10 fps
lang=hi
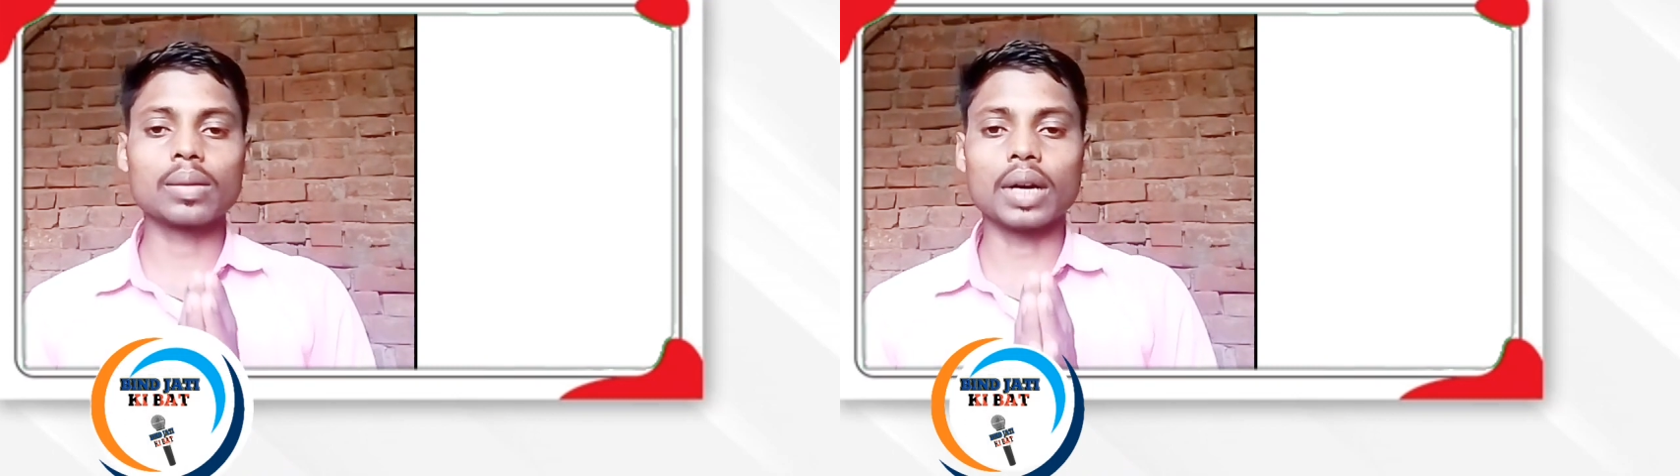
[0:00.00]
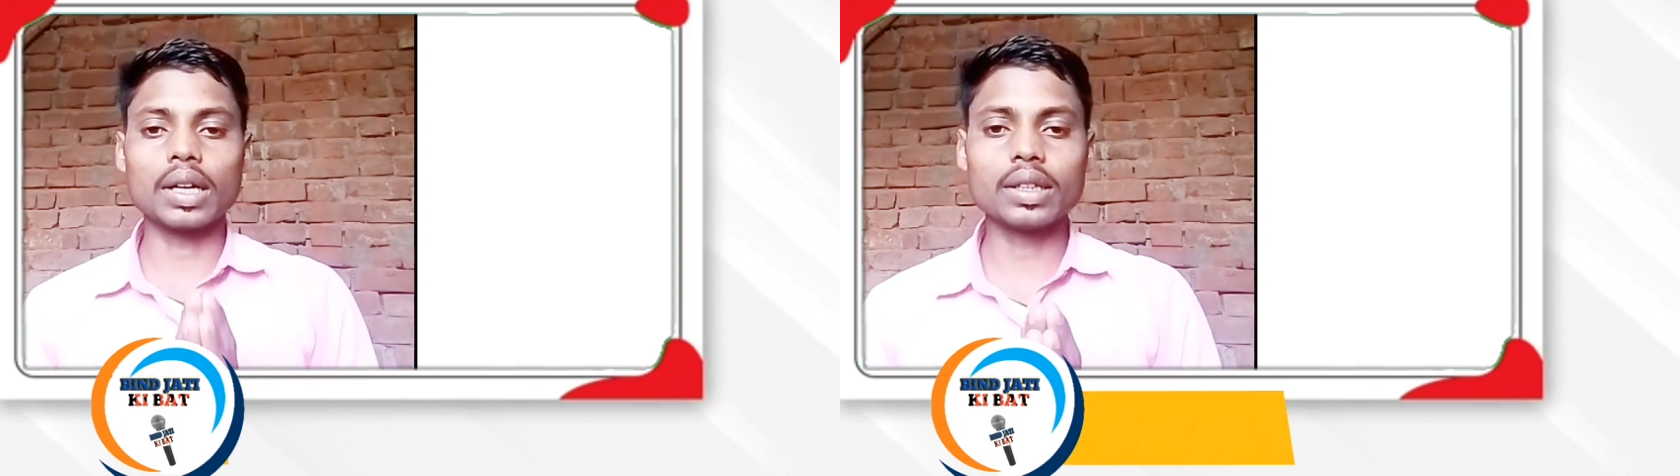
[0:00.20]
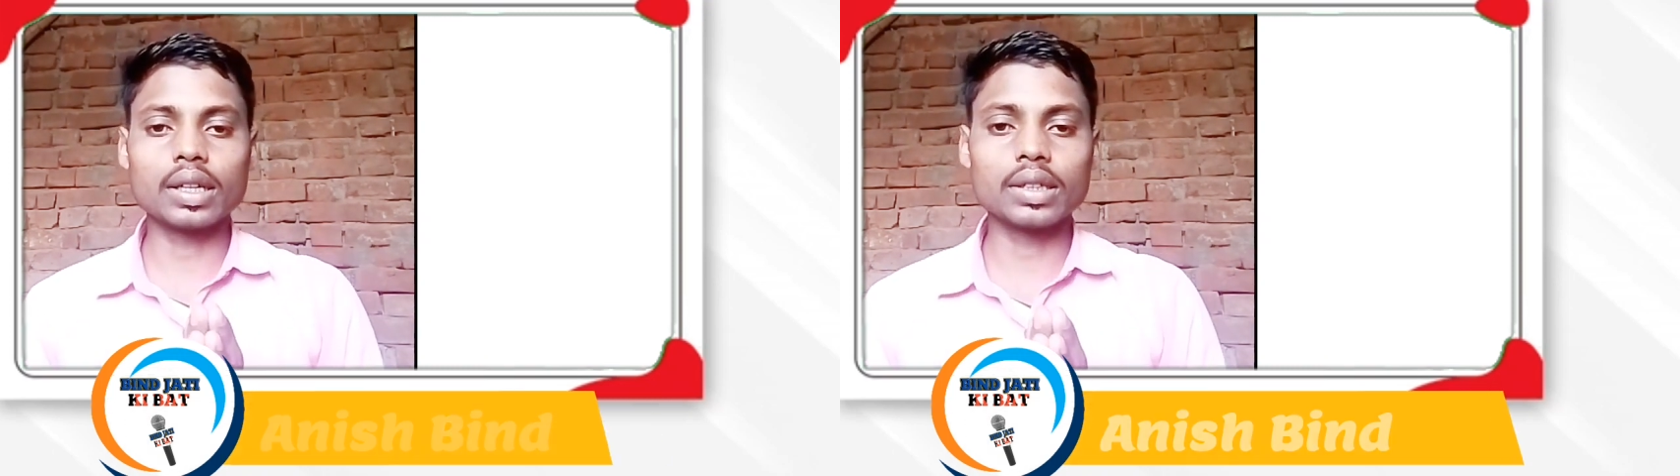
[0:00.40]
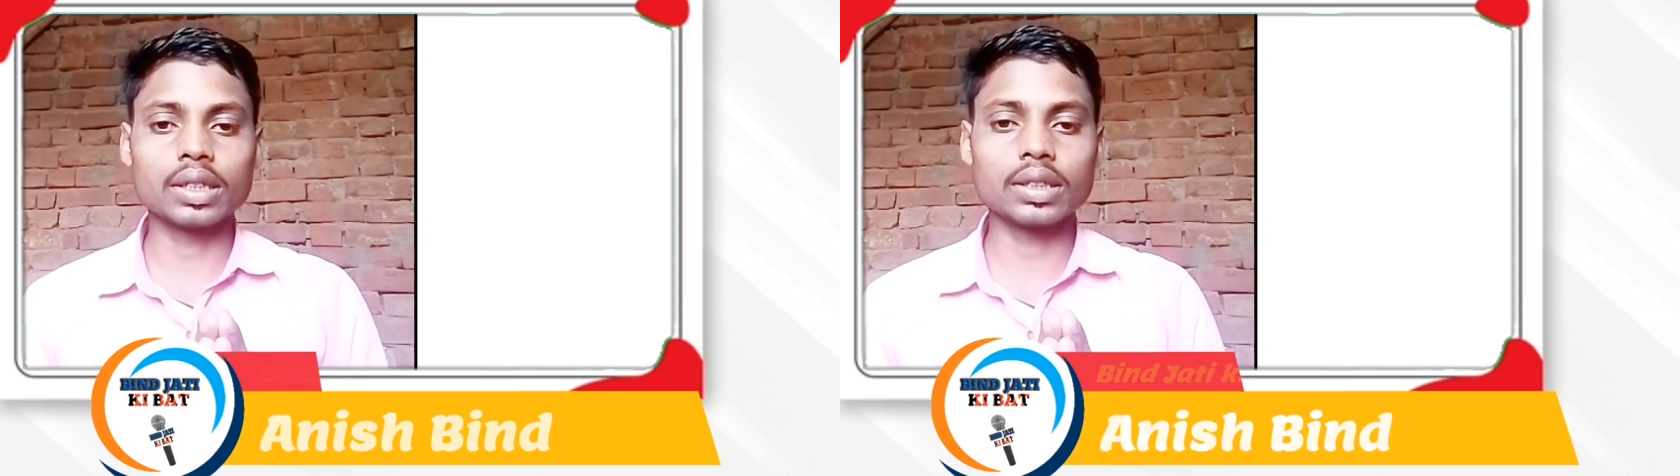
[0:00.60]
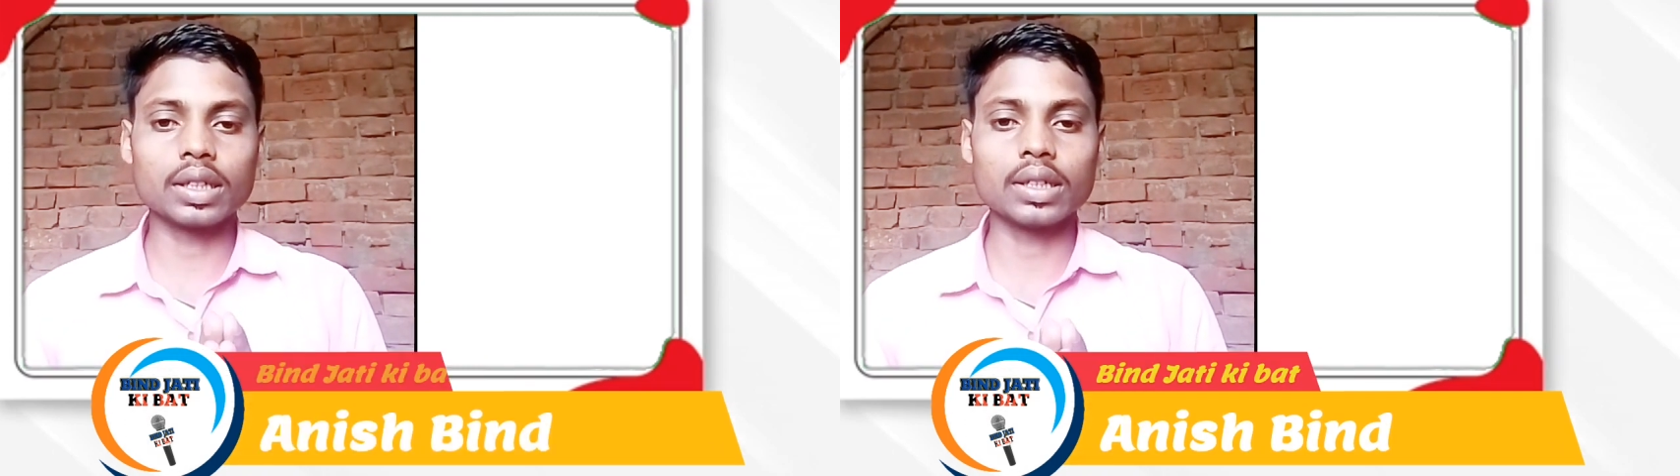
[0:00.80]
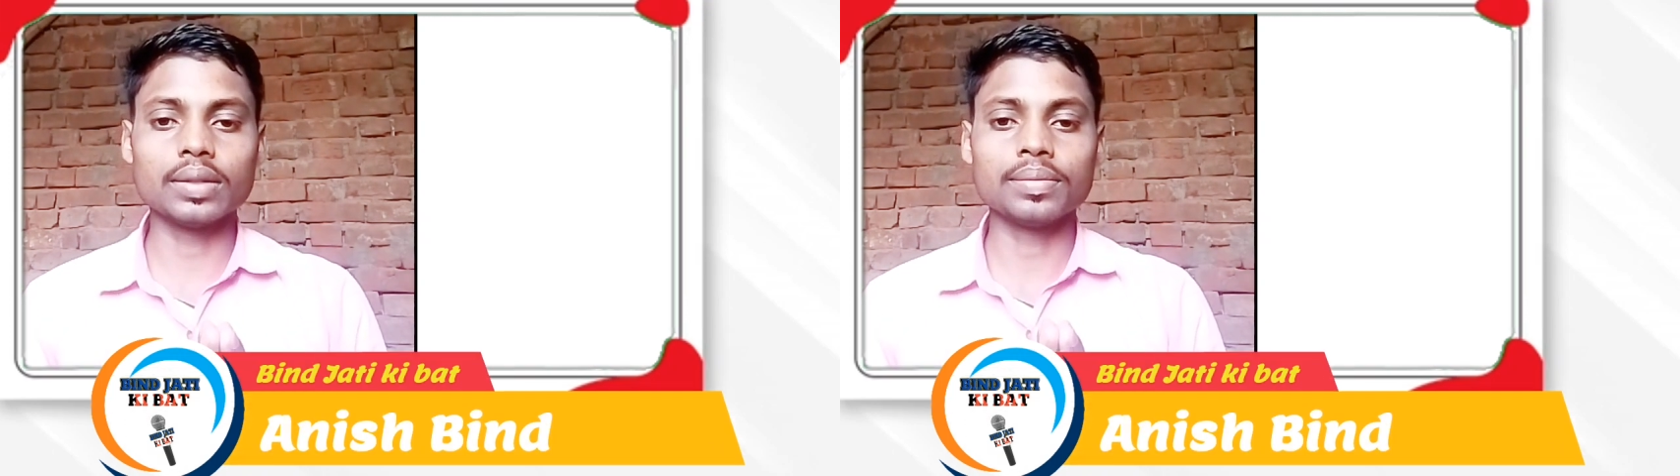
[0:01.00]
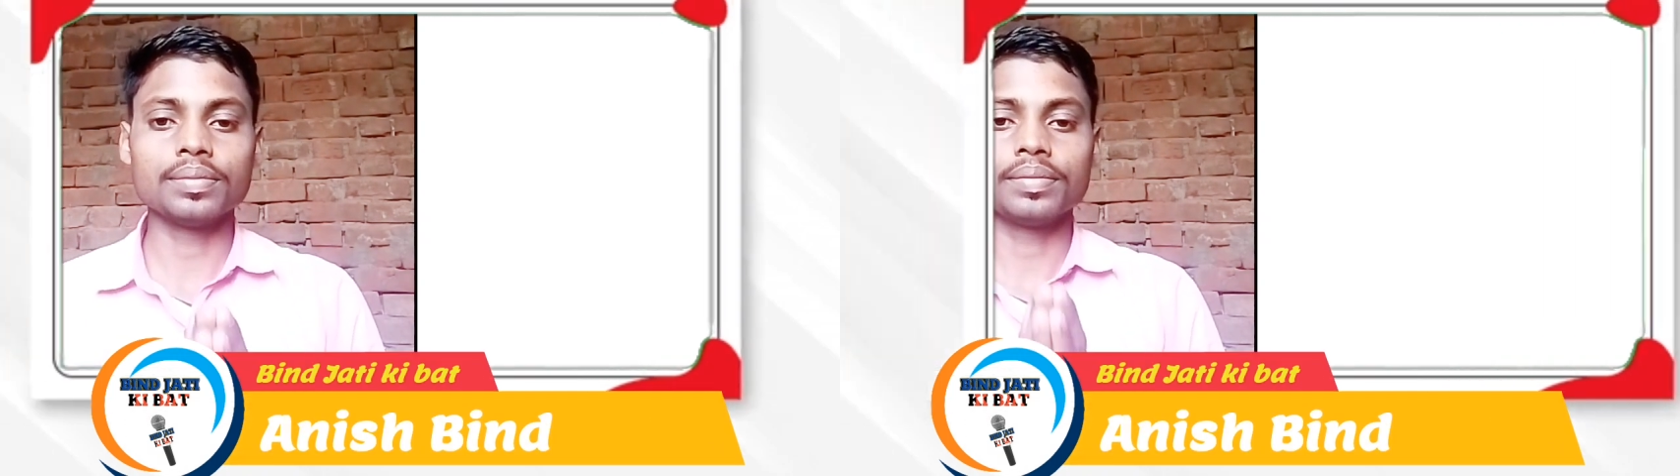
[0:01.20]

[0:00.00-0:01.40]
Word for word: का भाई कहा जाता है